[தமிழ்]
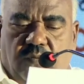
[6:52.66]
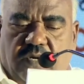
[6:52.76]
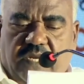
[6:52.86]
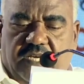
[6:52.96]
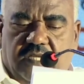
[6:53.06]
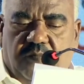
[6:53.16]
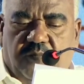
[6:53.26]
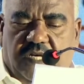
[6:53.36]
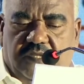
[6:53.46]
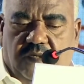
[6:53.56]
உன்னை
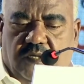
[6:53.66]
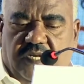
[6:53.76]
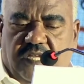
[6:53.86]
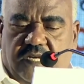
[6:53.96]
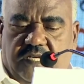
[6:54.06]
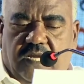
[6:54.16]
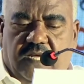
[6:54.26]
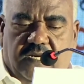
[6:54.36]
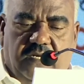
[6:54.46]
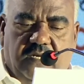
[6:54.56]
எதிர்பார்த்து கொண்டு
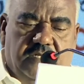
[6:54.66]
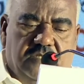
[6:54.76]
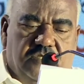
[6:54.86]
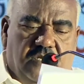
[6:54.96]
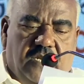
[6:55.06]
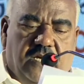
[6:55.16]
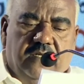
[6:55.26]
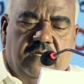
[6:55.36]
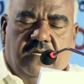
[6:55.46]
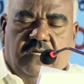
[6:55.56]
இருக்கிறார்கள் என்று
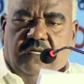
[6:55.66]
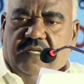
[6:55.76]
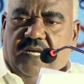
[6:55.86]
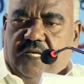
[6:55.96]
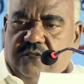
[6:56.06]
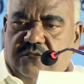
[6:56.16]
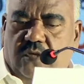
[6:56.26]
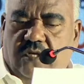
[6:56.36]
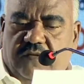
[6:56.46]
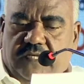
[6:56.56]
சொன்னார் நான்
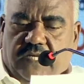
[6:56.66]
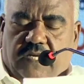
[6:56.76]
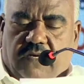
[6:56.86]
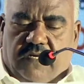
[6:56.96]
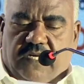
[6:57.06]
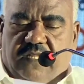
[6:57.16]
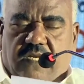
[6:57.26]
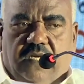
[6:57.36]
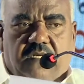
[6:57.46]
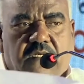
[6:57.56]
சொல்லிவிட்டேன்
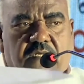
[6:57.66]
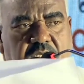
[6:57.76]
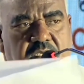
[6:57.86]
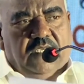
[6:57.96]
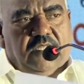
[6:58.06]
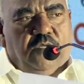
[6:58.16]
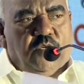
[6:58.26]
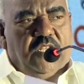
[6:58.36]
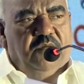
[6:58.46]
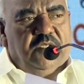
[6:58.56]
அவரிடத்திலே இது
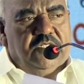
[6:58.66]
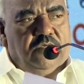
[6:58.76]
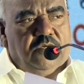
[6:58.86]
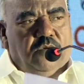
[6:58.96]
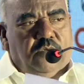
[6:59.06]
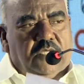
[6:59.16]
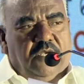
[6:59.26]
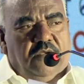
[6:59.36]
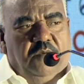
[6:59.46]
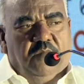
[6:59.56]
முதலமைச்சருடைய
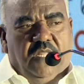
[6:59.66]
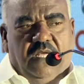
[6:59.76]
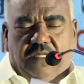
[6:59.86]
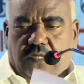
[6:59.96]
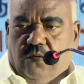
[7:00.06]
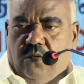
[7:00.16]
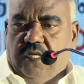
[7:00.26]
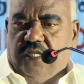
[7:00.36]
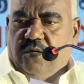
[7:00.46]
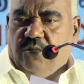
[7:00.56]
உத்தரவு என்பதால் இந்த
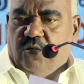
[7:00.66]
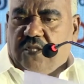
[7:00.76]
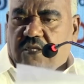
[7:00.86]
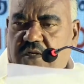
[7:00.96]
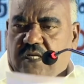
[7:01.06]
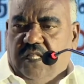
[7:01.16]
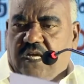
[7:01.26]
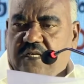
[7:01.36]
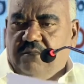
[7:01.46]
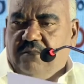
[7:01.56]
கூட்டத்தை முடித்துவிட்டு தான்